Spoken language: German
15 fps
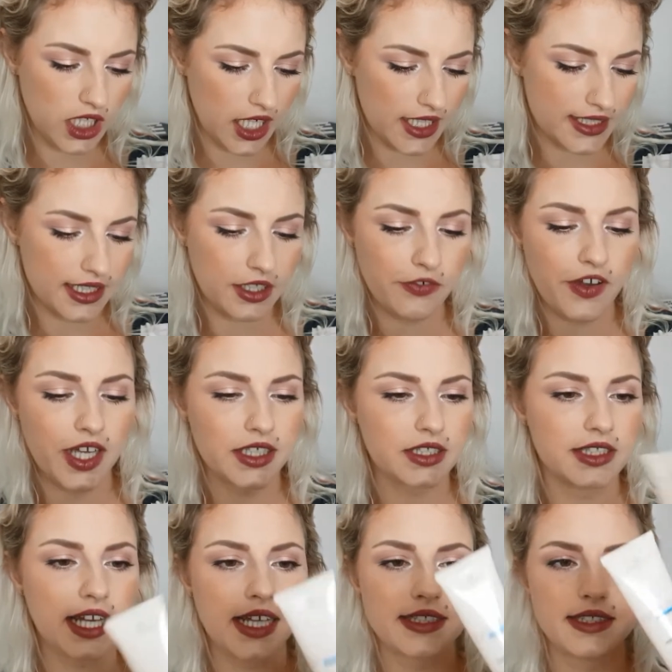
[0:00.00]
Also ich werde
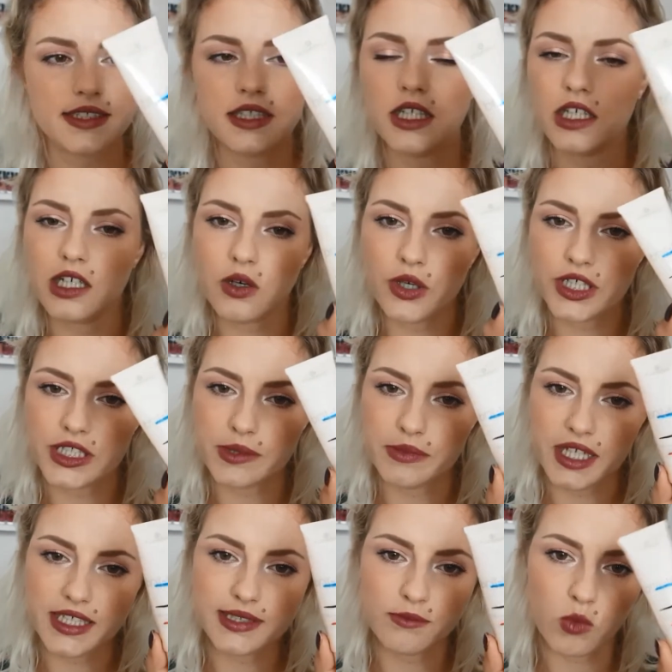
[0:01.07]
das äh, euch im
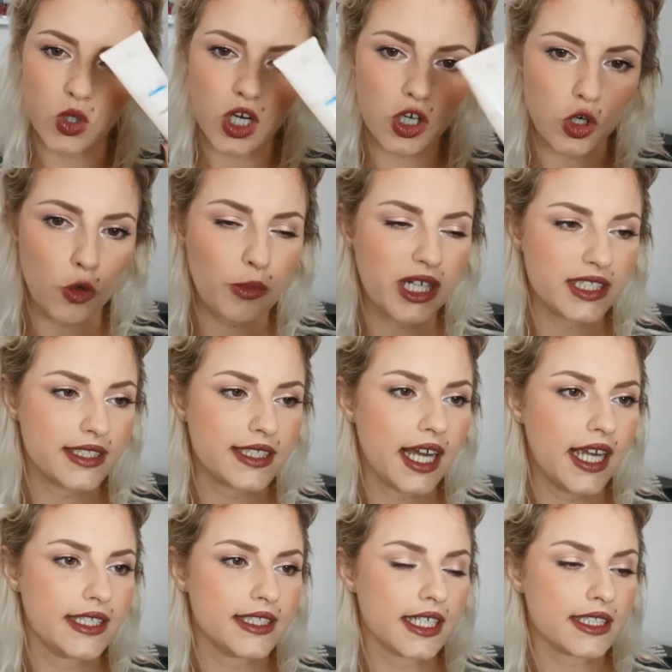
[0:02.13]
nächsten Monat nochmal
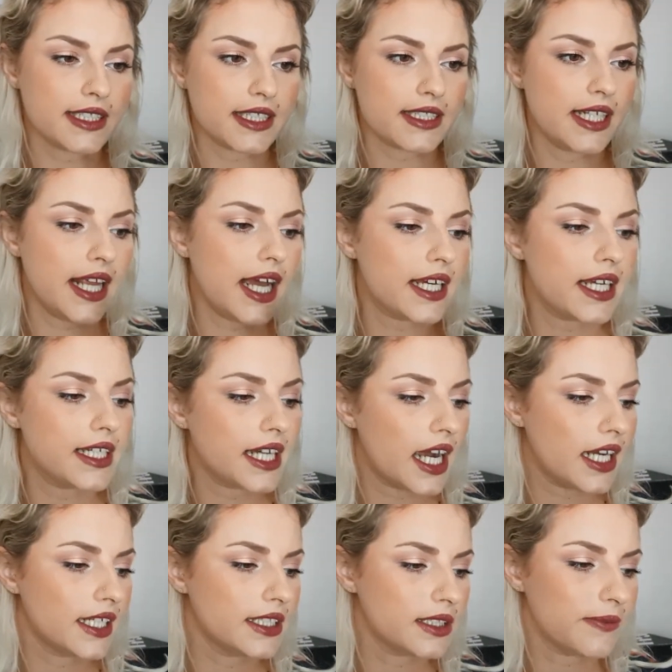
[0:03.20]
zeigen, dass das leer
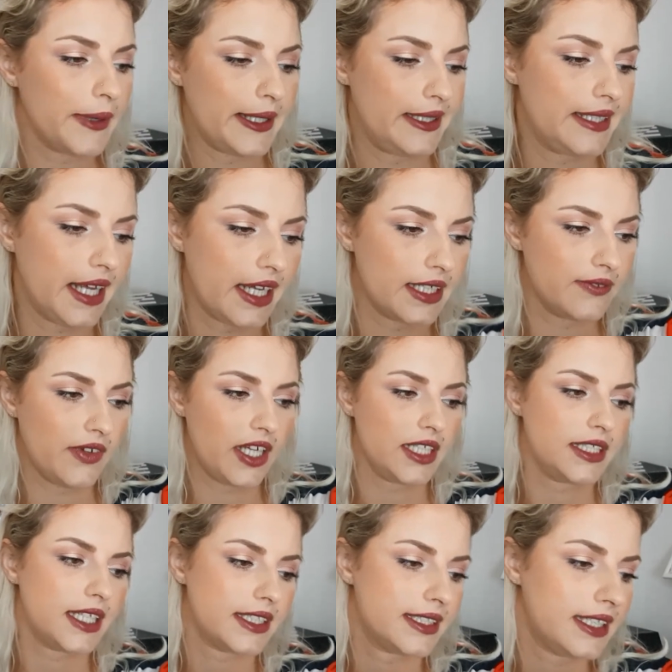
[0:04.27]
gegangen ist. Weil ich denke, wenn
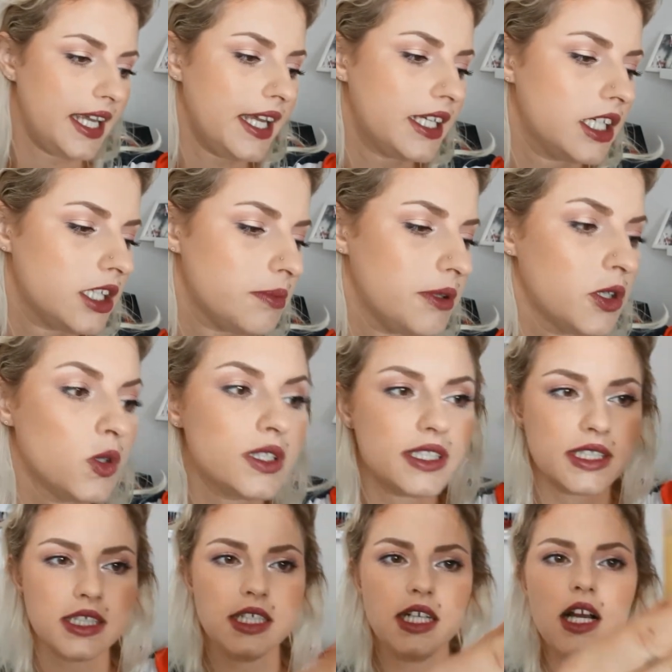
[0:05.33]
ich das täglich
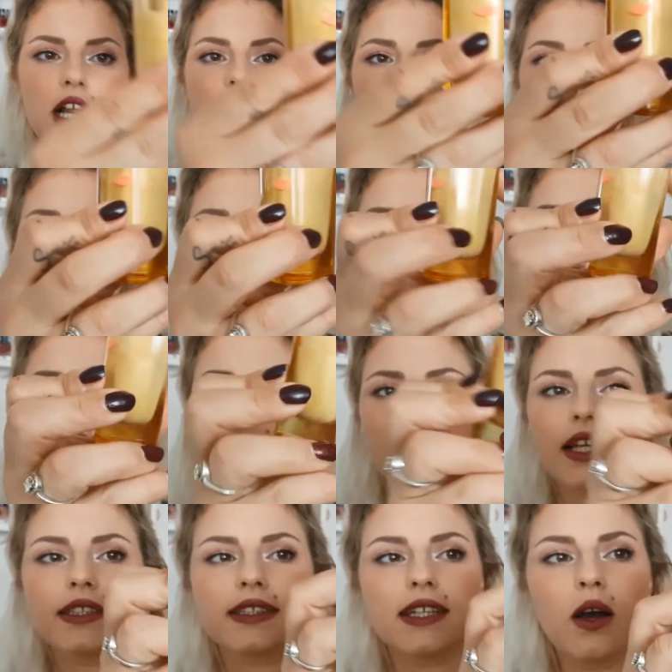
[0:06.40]
benutze, wandert
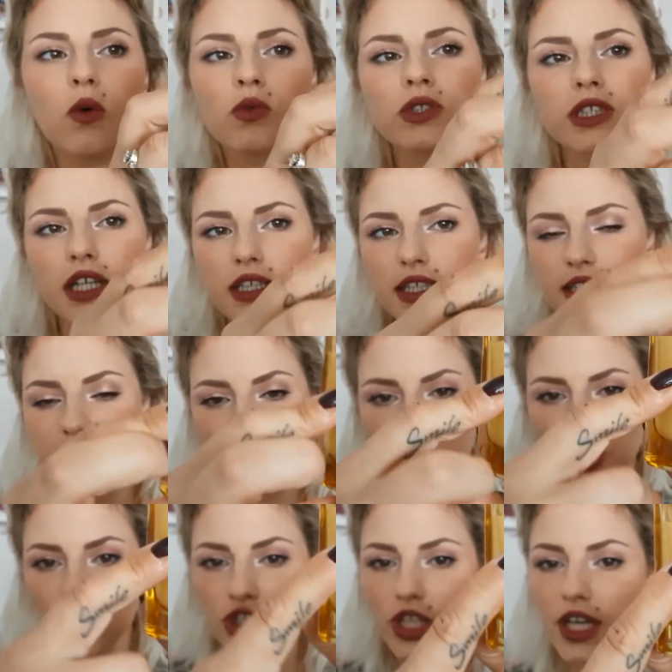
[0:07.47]
das ja unter diesen
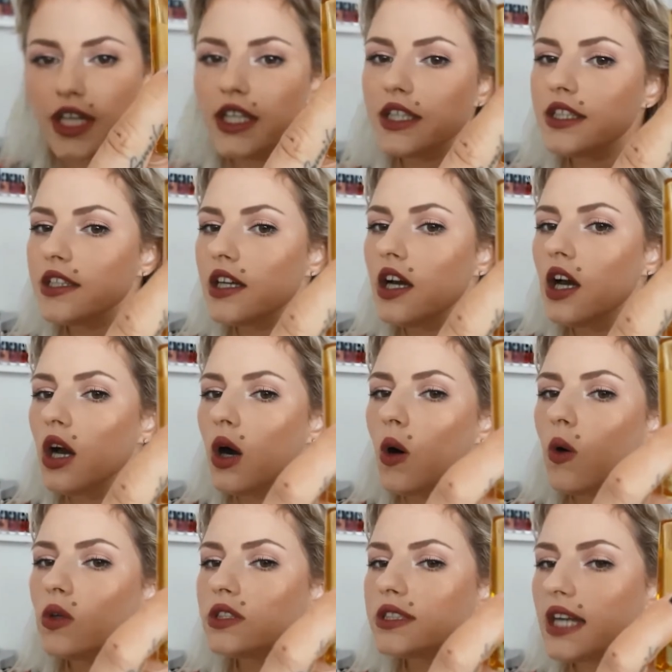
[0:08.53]
Strich.
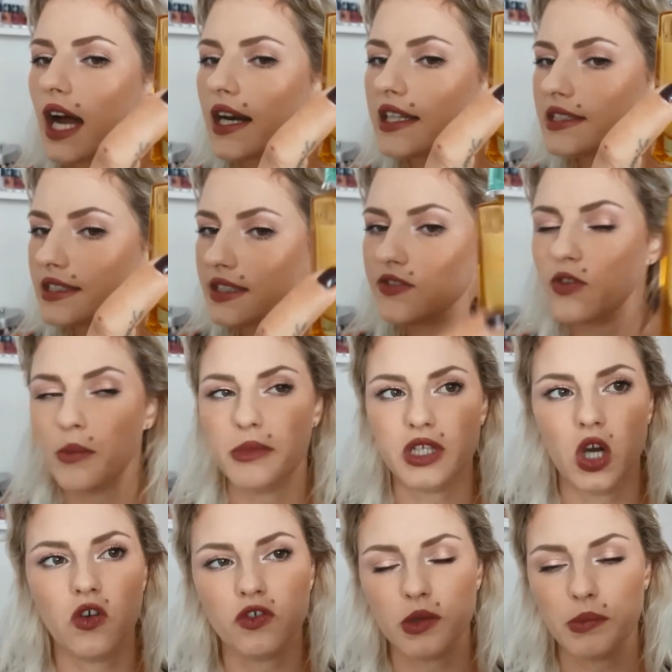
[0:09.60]
Und dann ist es für
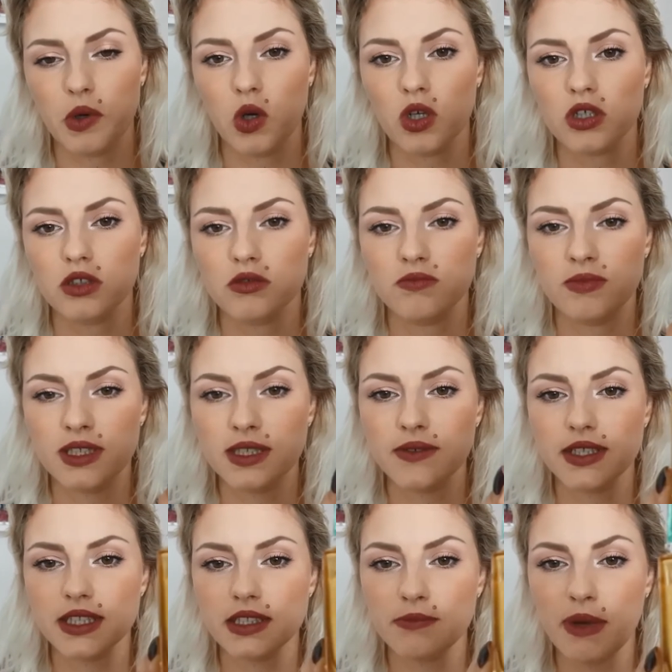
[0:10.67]
mich aufgebraucht. Wisst ihr,
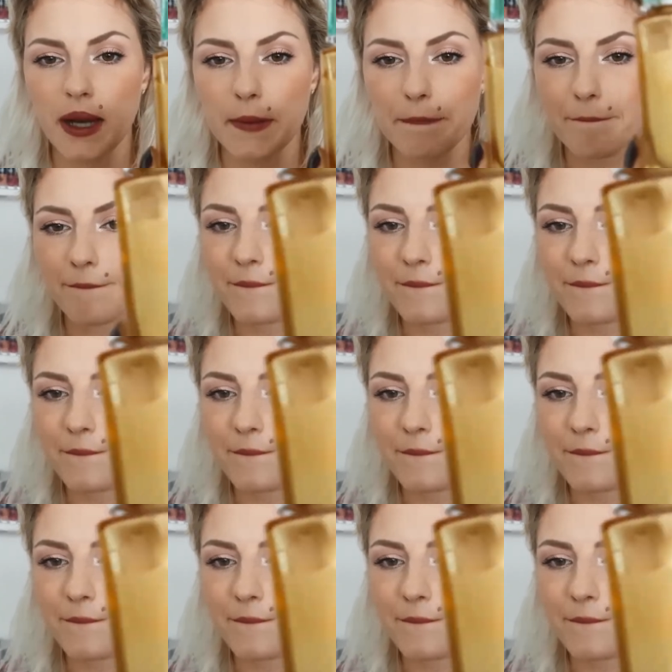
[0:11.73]
was ich meine?